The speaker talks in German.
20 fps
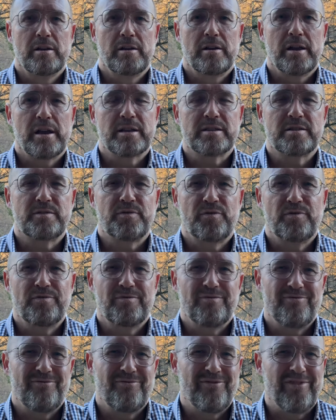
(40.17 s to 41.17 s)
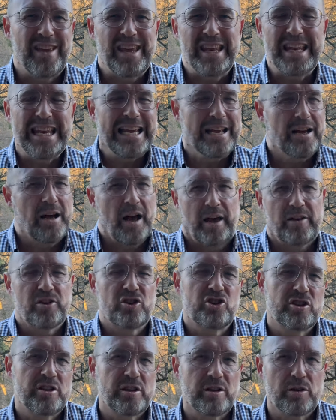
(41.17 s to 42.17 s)
der ist weniger ein
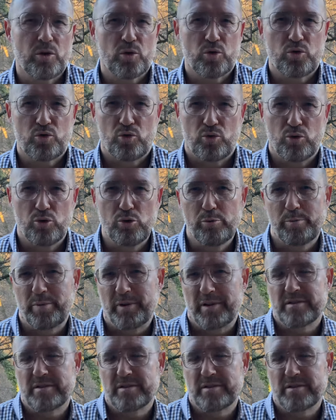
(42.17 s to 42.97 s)
Stereotyp,